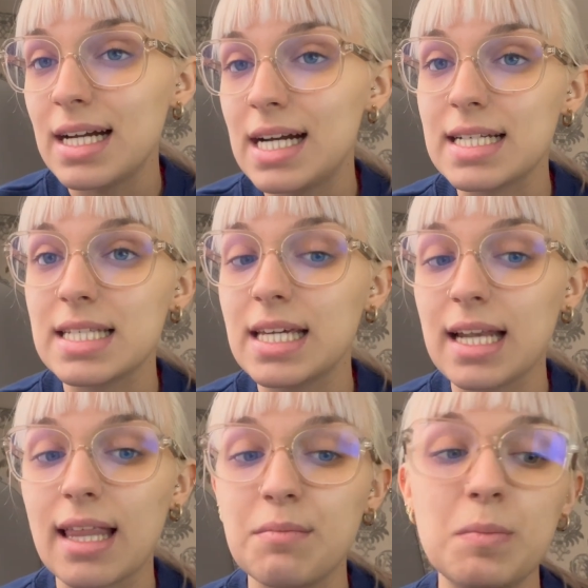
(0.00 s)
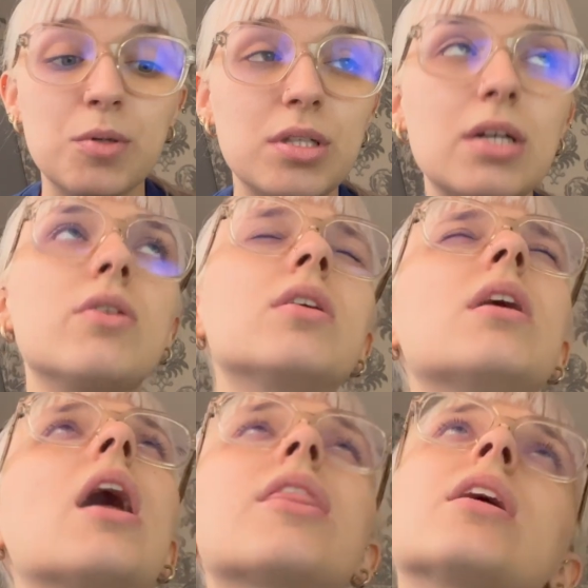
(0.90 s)
Así que nada, me pondré hoy
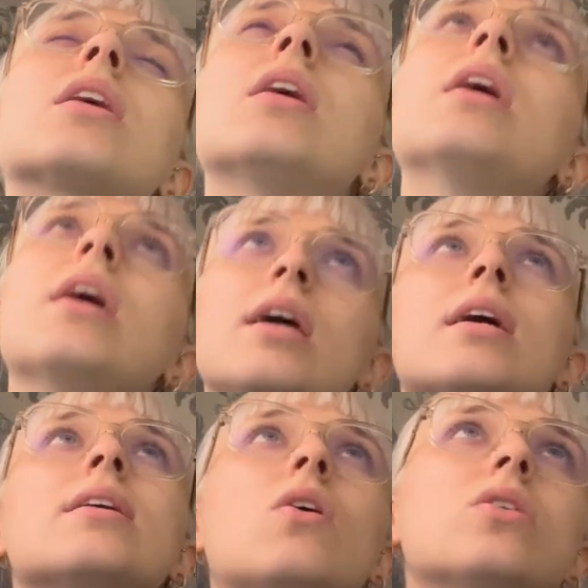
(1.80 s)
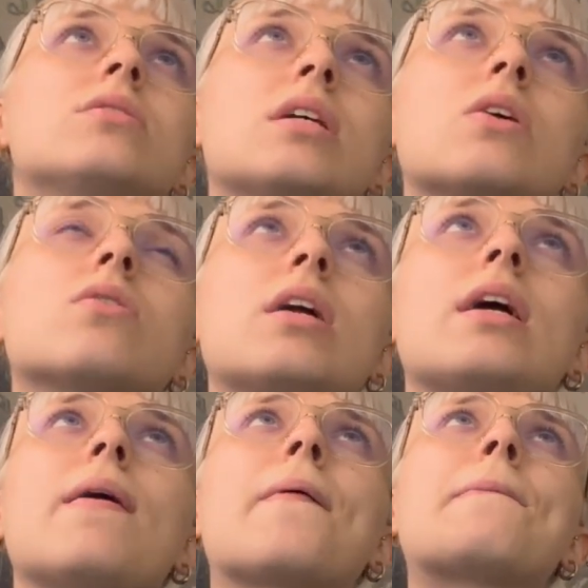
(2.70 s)
a hacer. Hoy tengo
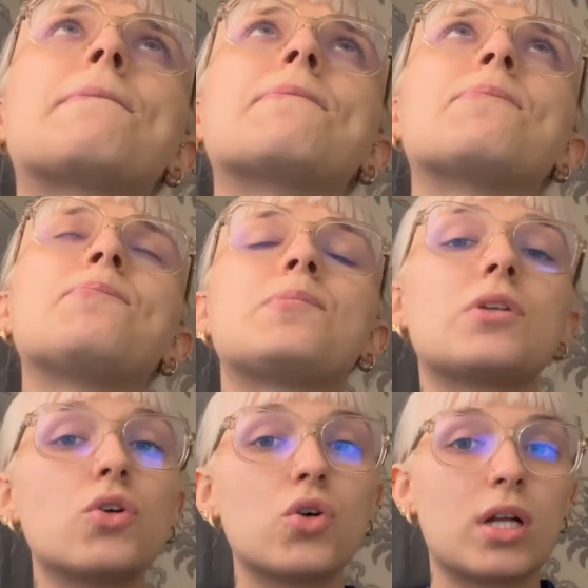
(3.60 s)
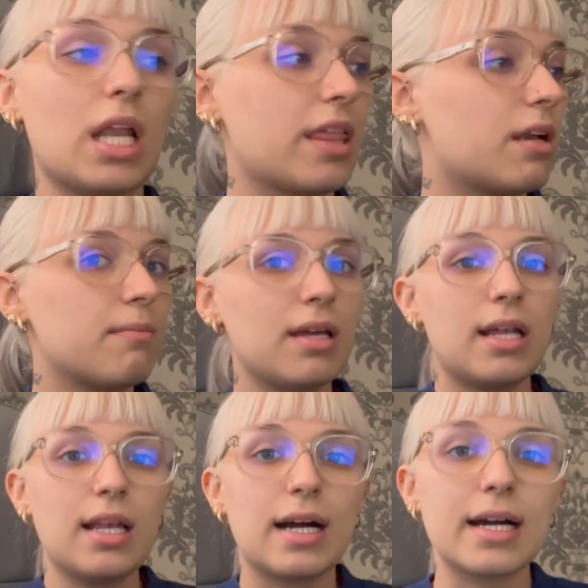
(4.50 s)
que, em, tengo que organizarme
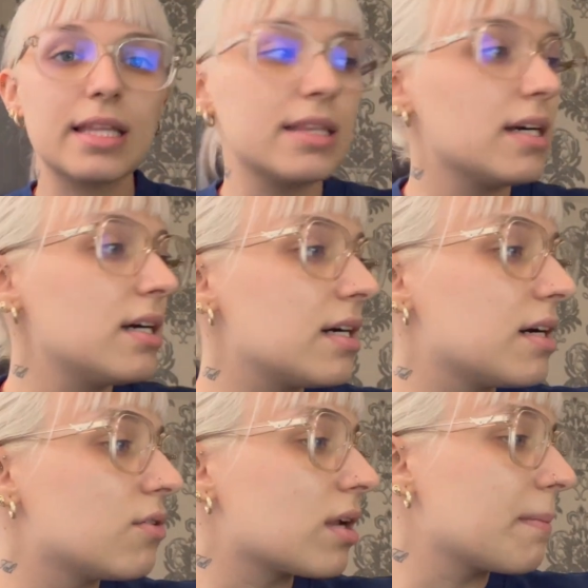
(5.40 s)
en la agenda ahora